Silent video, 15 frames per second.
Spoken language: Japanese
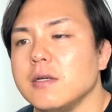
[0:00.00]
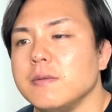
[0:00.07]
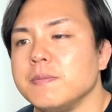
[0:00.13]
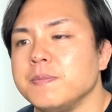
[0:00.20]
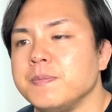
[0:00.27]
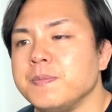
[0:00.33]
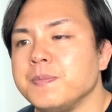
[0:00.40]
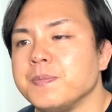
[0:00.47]
う
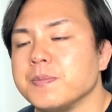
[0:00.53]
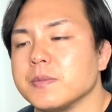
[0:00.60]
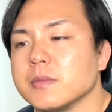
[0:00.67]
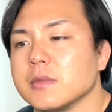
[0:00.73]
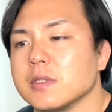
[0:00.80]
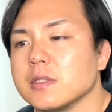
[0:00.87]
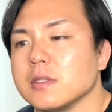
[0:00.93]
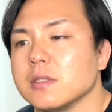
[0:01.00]

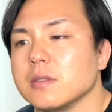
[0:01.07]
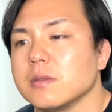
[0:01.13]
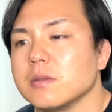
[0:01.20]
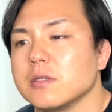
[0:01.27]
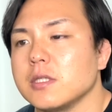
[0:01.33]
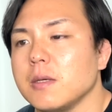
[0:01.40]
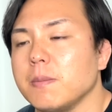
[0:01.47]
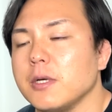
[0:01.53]
ん
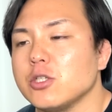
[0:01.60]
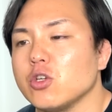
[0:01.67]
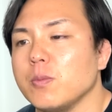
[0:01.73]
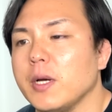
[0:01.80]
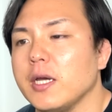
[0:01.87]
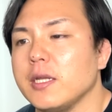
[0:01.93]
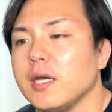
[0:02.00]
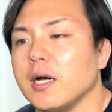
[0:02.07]
先場所
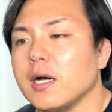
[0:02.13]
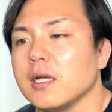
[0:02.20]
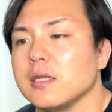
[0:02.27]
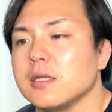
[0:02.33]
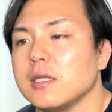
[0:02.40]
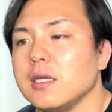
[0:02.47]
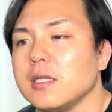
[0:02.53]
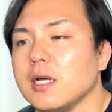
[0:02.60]
前に上
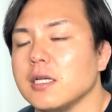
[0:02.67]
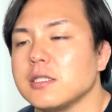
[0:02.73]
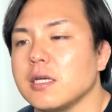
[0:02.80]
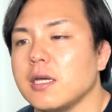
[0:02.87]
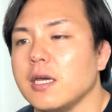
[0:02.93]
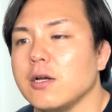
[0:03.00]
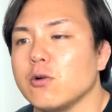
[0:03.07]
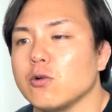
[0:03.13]
がっていた朝
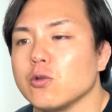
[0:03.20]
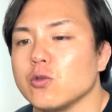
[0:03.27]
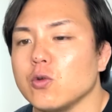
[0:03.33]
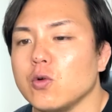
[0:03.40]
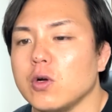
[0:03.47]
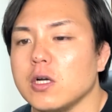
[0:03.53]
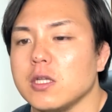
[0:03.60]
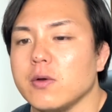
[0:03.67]
稽古の
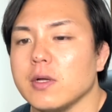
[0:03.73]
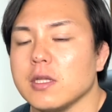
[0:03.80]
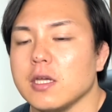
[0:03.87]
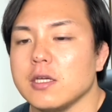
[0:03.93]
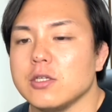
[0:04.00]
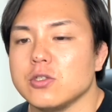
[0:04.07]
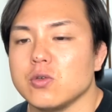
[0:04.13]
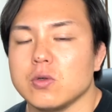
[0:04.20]
動画では
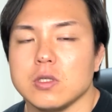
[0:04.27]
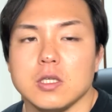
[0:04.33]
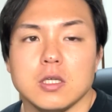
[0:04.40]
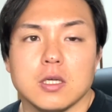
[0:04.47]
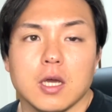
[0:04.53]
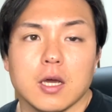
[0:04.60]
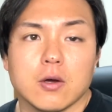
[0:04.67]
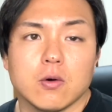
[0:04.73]
ね非常にい
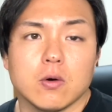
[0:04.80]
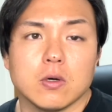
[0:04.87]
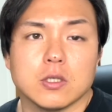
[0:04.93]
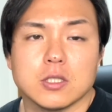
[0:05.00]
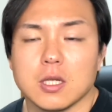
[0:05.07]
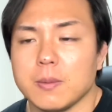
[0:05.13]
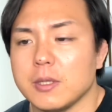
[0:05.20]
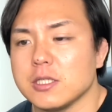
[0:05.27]
い稽古を
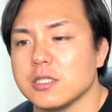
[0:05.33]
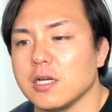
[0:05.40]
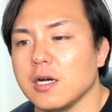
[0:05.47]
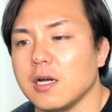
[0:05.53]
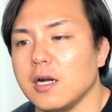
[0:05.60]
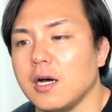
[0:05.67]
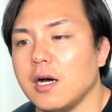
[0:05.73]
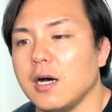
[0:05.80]
してました
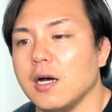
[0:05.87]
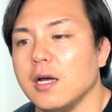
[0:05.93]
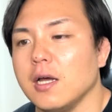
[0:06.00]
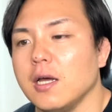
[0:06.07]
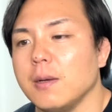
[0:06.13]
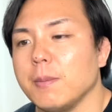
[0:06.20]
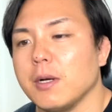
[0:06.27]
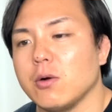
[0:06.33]
から、ま
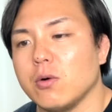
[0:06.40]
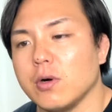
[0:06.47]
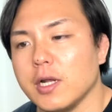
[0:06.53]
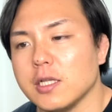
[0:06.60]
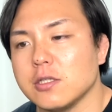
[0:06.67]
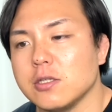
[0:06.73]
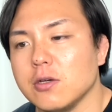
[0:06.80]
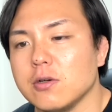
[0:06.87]
あ、これ
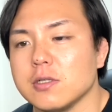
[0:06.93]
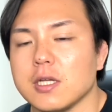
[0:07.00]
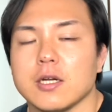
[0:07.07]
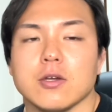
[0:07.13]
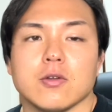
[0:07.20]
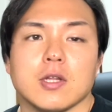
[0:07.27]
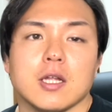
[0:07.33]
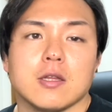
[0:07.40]
は強くな
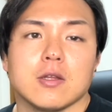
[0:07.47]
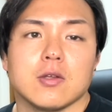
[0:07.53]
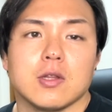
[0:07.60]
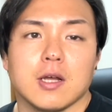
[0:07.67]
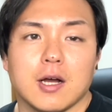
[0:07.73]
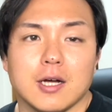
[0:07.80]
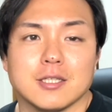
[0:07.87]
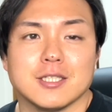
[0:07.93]
るよなといっ
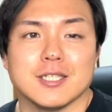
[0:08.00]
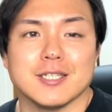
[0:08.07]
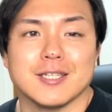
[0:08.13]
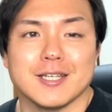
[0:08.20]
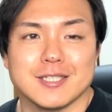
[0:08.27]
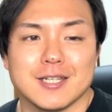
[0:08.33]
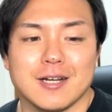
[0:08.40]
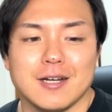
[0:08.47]
た感じ
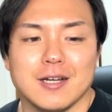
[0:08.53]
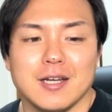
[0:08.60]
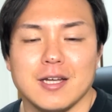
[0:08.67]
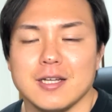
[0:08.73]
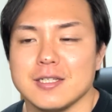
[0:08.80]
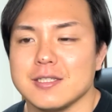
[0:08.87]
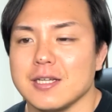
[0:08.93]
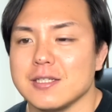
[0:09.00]
でした
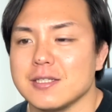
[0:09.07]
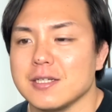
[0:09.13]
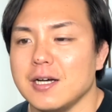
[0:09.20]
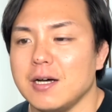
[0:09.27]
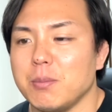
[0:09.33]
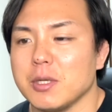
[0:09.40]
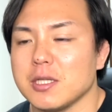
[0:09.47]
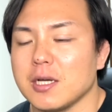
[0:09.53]
さす
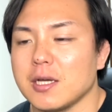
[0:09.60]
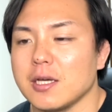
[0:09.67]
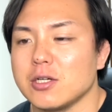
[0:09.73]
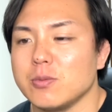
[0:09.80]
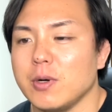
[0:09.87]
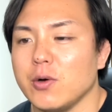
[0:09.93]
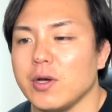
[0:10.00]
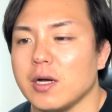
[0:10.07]
が、ま竹
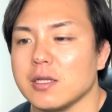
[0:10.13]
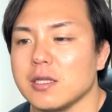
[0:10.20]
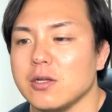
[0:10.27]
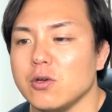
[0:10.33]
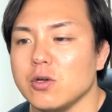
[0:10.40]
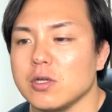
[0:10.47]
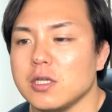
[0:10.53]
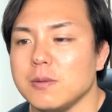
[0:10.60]
熊親方
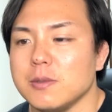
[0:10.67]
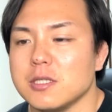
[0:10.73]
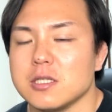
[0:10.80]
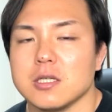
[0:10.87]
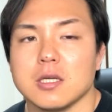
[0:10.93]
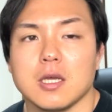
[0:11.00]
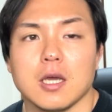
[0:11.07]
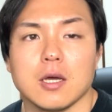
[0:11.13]
の厳
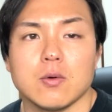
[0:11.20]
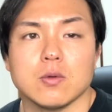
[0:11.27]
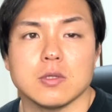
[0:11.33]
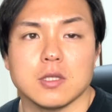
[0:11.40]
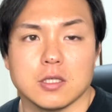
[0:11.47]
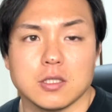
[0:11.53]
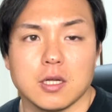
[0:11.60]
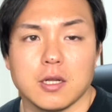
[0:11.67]
しい稽古
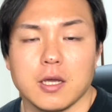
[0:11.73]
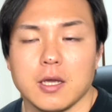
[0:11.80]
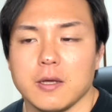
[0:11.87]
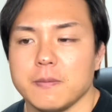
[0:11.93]
でしたね